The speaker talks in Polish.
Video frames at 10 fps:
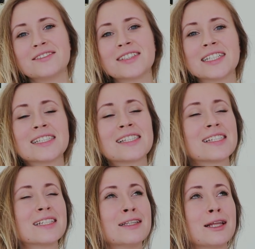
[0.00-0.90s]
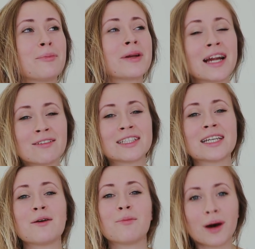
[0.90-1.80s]
Więc
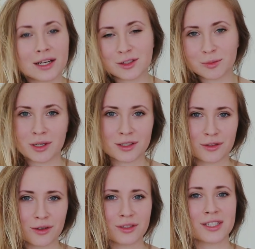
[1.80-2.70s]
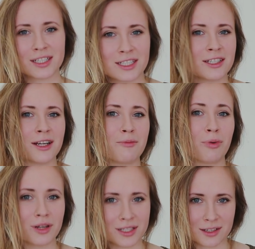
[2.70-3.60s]
naprawdę bardzo, bardzo serdecznie
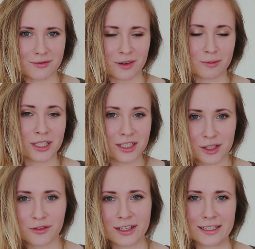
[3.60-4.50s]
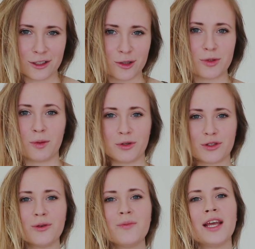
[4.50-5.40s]
polecam Wam przetestowanie tego przepisu.